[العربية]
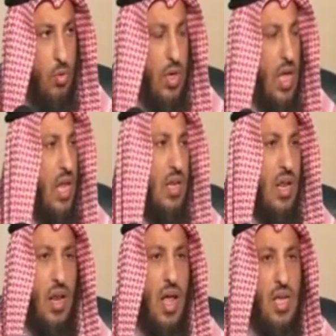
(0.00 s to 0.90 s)
وكأن
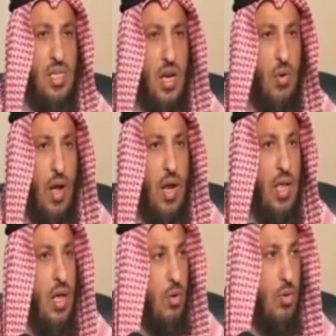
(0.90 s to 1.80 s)
الله جل
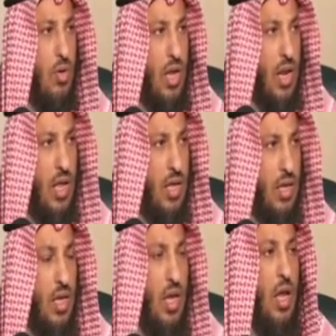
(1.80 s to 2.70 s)
وعلا يقول لنا
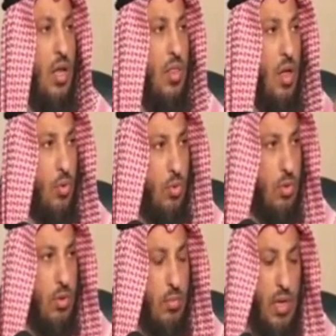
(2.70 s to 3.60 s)
احذروا
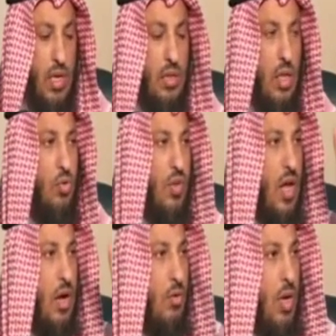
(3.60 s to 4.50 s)
من يطعن في
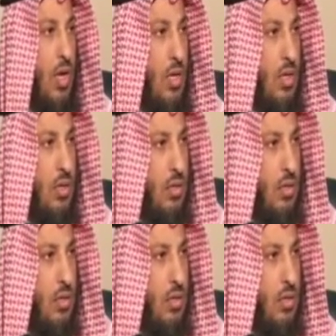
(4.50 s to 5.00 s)
هؤلاء